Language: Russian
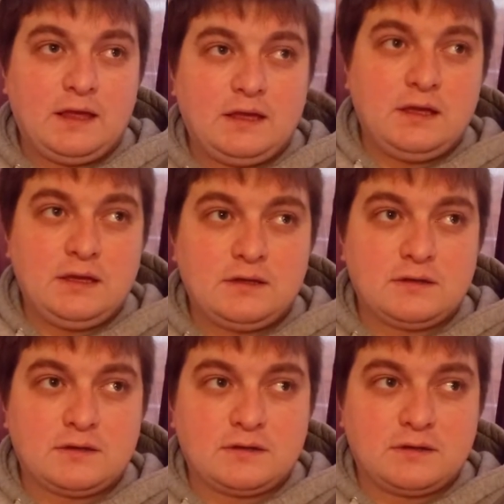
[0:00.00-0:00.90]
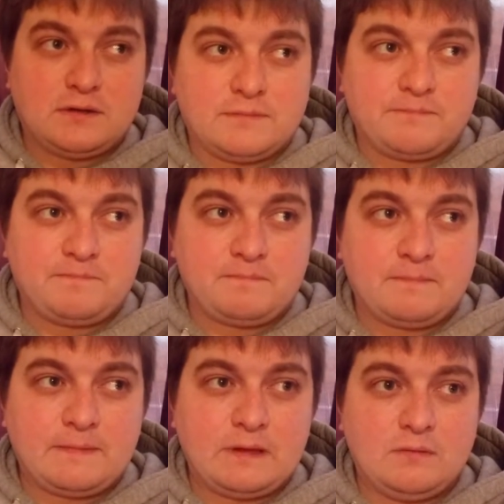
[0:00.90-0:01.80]
И э,
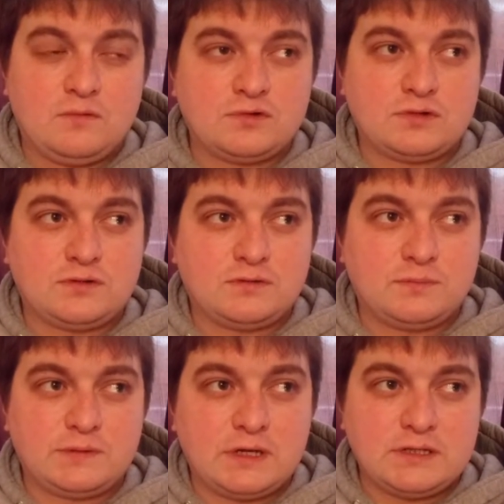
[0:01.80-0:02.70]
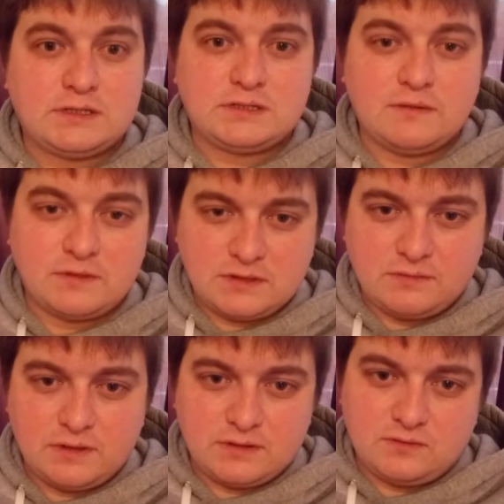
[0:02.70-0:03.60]
мозг пытается сам
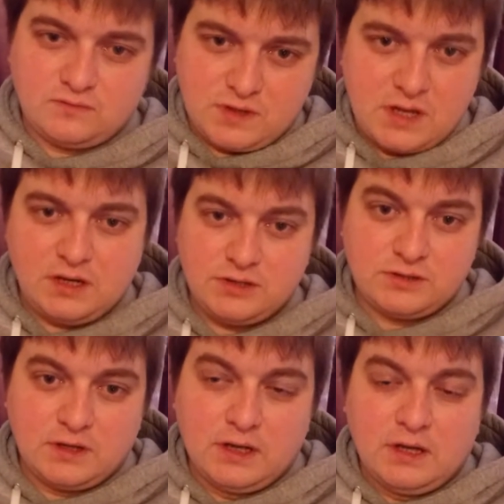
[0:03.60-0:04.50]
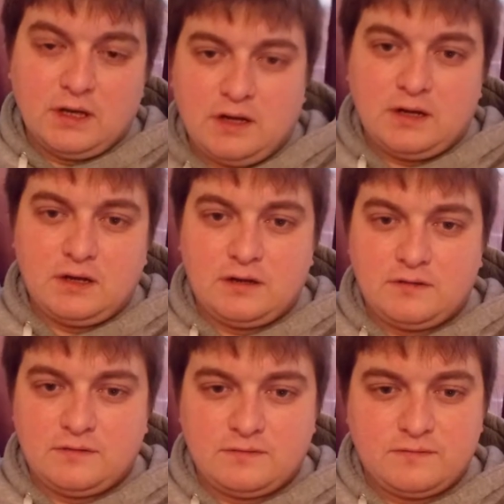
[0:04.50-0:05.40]
разобраться, у меня лично, э,
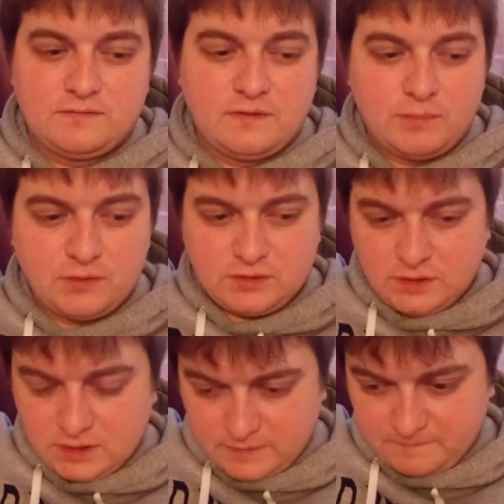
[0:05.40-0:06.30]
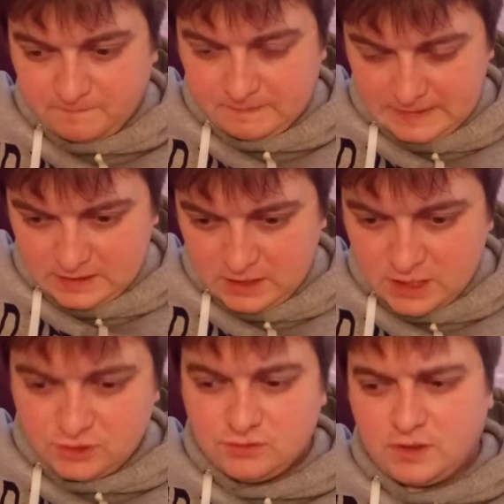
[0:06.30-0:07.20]
в вопросах. Я
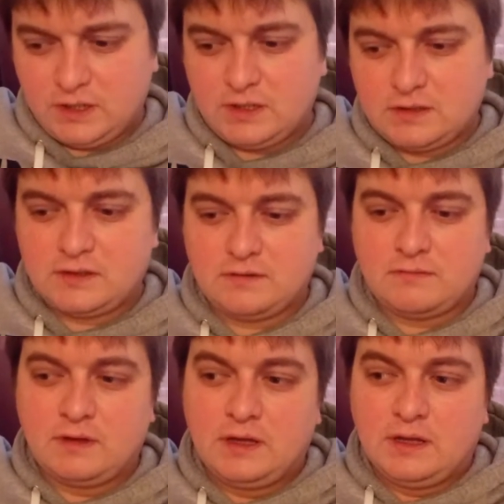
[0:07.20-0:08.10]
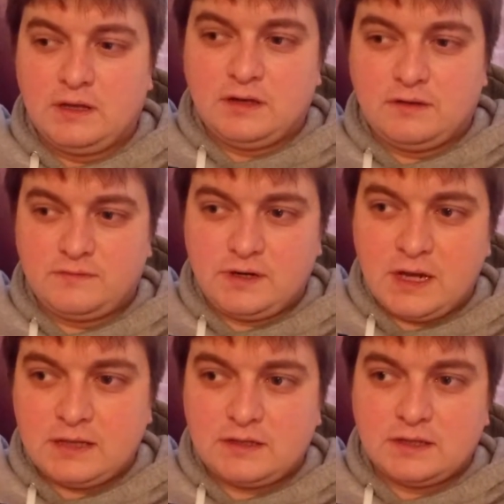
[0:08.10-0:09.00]
ищу какие-то там э,
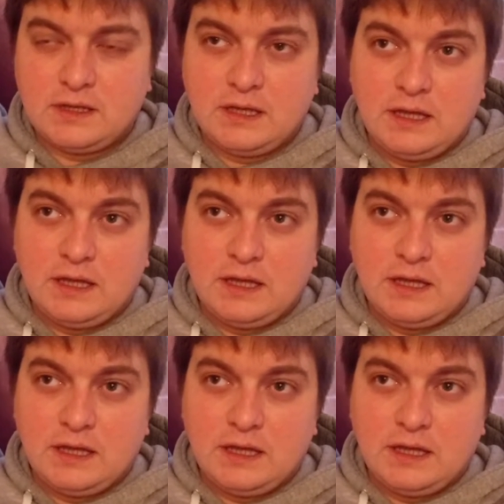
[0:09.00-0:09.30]
варианты